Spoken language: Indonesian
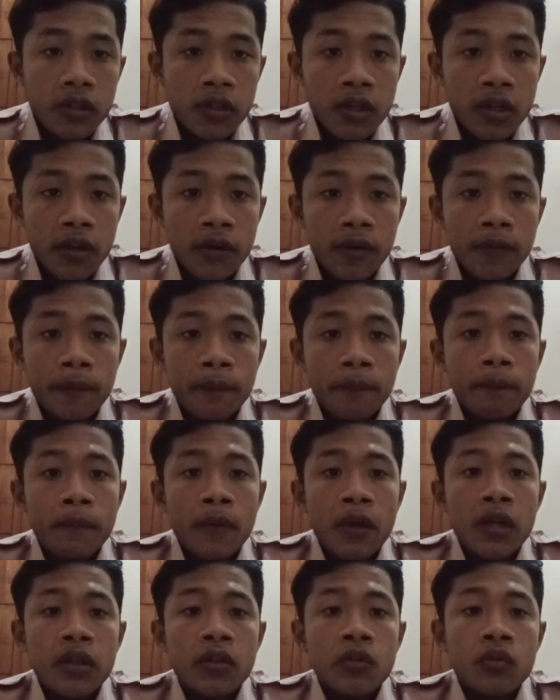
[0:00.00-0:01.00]
Yang
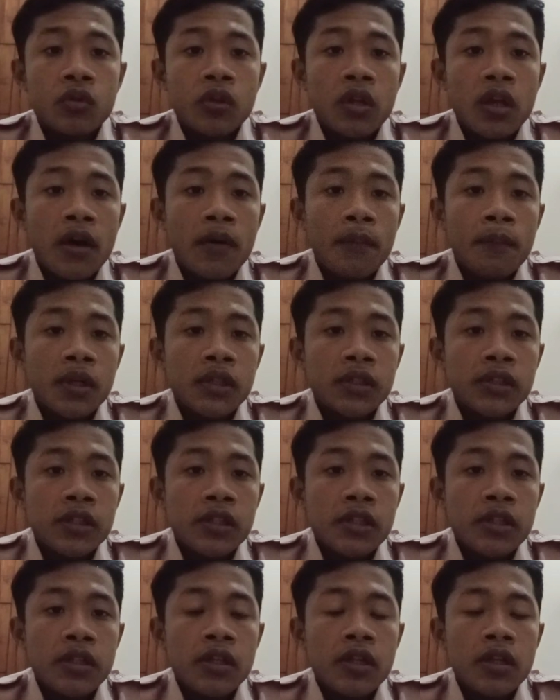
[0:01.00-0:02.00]
paling utama sih